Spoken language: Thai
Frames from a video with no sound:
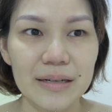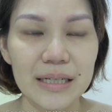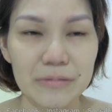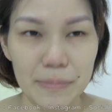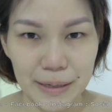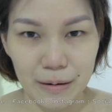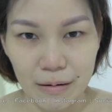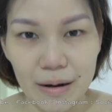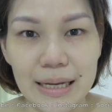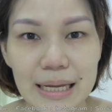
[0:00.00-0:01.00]
ถือว่าเป็น
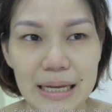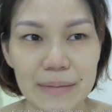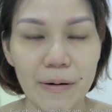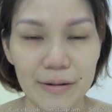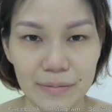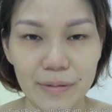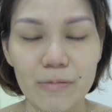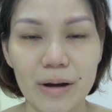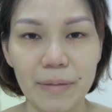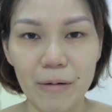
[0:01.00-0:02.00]
ข้อดีพอสมค
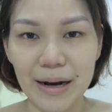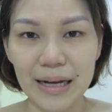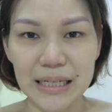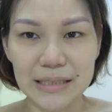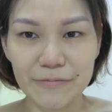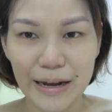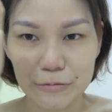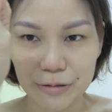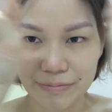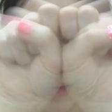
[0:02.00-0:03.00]
วรเพราะว่าถ้าเกิดฟัน
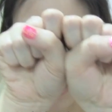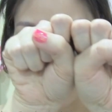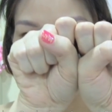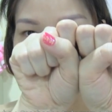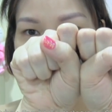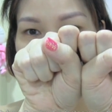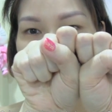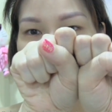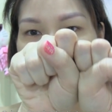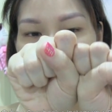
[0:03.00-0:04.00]
คุณติดกันอย่างนี้
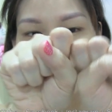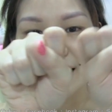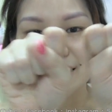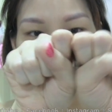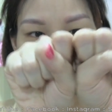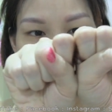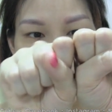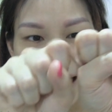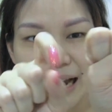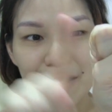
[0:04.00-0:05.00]
เลยนะ เศษอา
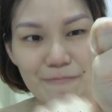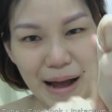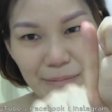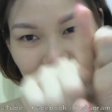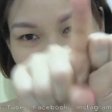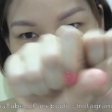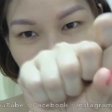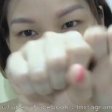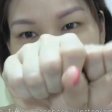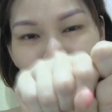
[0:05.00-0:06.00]
หารเข้าไปแบคทีเรีย
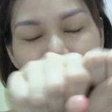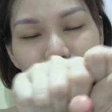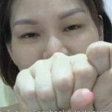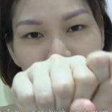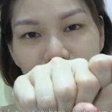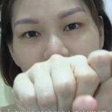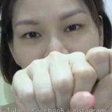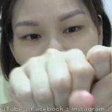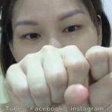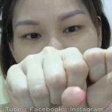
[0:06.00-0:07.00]
เข้าไปคุณแปลงไม่ออ
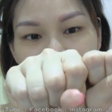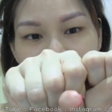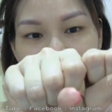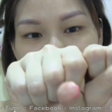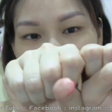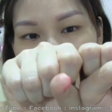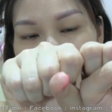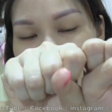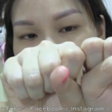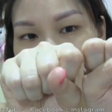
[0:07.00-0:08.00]
กแล้วเลยค่ะ แต่การ
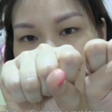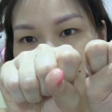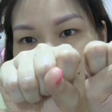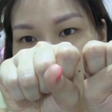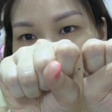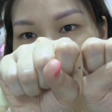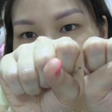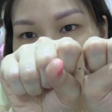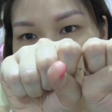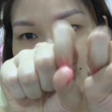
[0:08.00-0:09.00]
ที่เราใช้เจนทร์ฟลอสเรื่
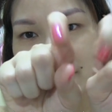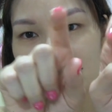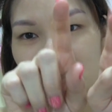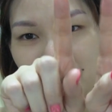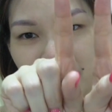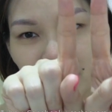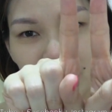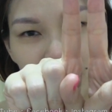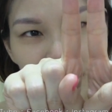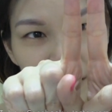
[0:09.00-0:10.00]
อยๆเนี่ย ซี่ฟันมันจะมี
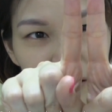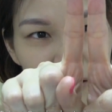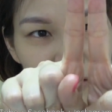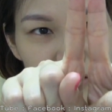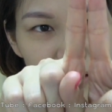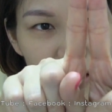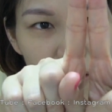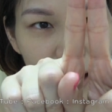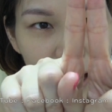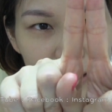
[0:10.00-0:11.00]
ล่
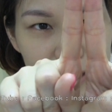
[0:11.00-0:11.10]
องห่าง